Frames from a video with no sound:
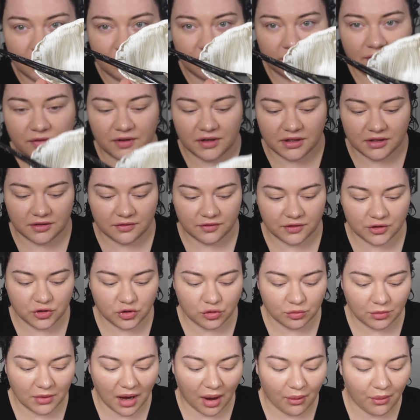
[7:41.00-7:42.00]
wy,
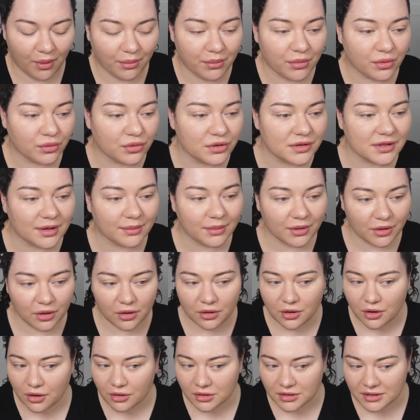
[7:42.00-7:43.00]
wyciągałam ją do
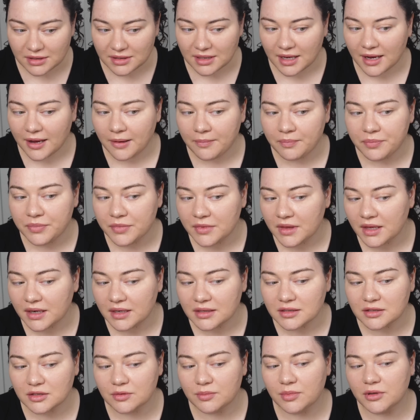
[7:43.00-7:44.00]
samego końca.
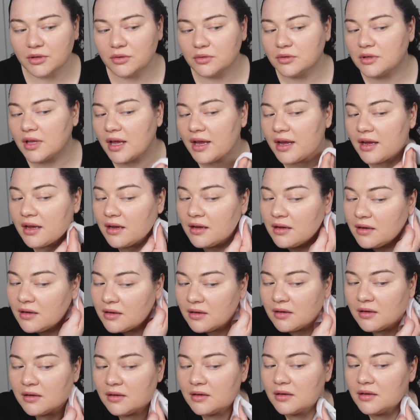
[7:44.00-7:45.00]
Teraz sobie tutaj
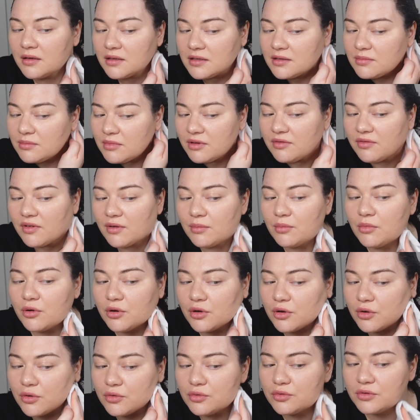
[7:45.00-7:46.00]
zmywam
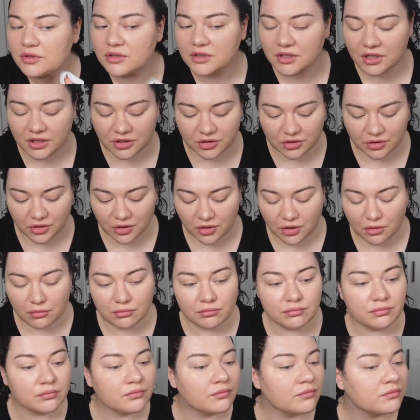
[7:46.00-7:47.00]
mokrą
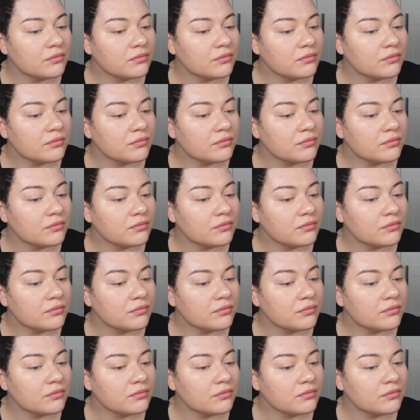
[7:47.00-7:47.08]
chusteczką